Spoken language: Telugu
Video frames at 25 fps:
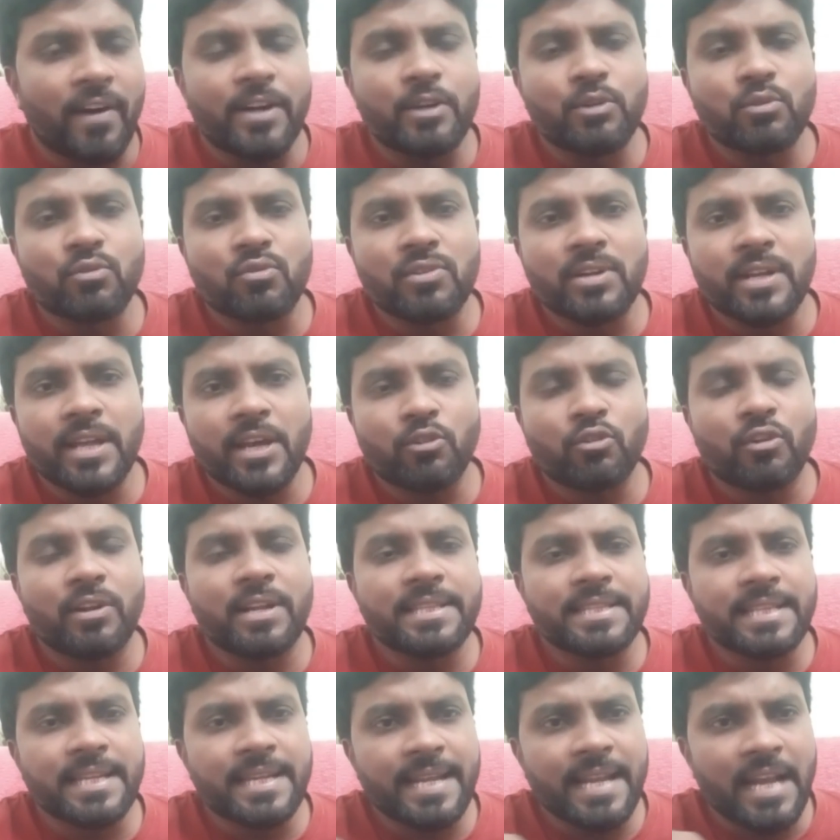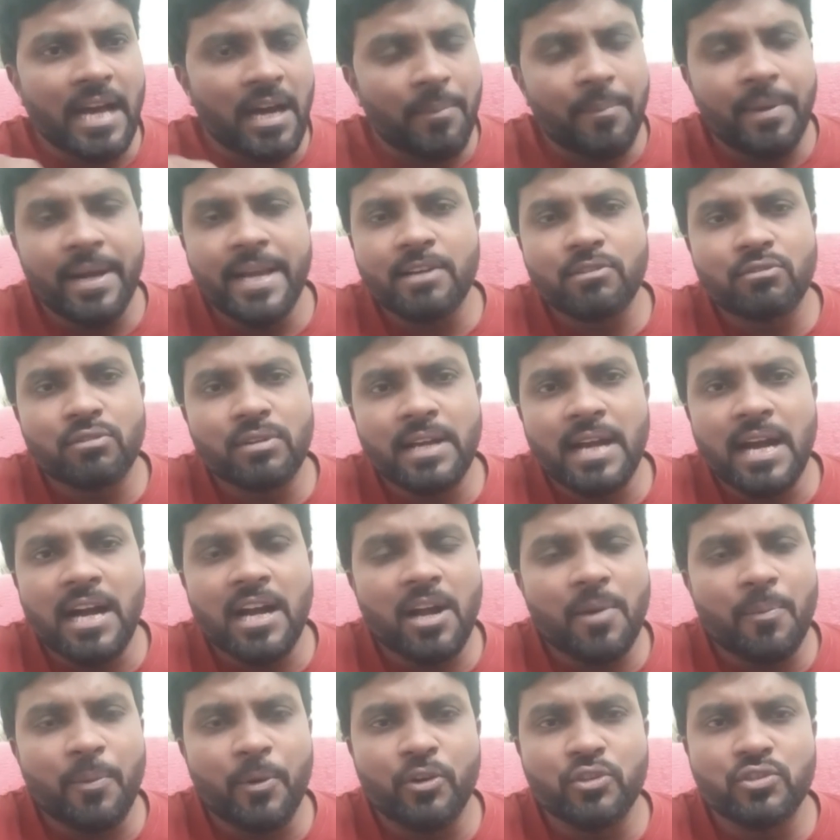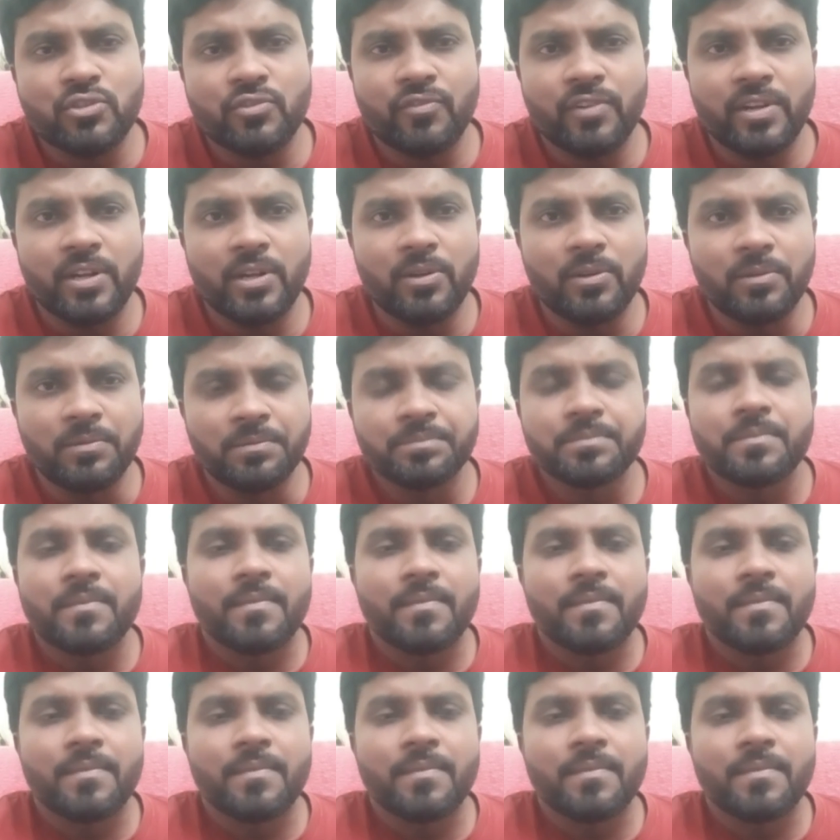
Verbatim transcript: వాడుకుంటారు అని తెలియని అమాయకులు కాకపోవచ్చు వీళ్ళు